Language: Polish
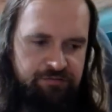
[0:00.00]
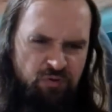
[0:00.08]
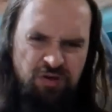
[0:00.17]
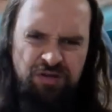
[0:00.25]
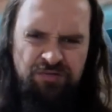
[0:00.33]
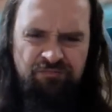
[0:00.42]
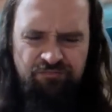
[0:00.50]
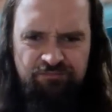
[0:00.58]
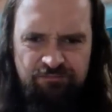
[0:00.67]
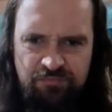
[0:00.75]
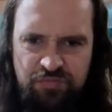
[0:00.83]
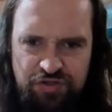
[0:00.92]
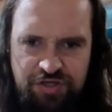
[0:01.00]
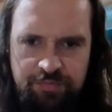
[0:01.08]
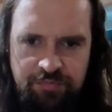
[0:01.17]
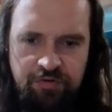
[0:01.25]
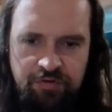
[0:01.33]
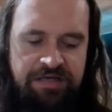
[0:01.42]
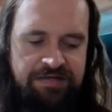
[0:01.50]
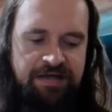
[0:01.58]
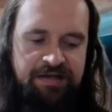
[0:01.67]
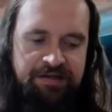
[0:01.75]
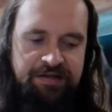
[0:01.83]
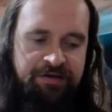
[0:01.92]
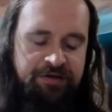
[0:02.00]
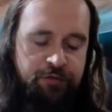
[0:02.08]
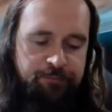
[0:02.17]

no i zimno i tak dalej.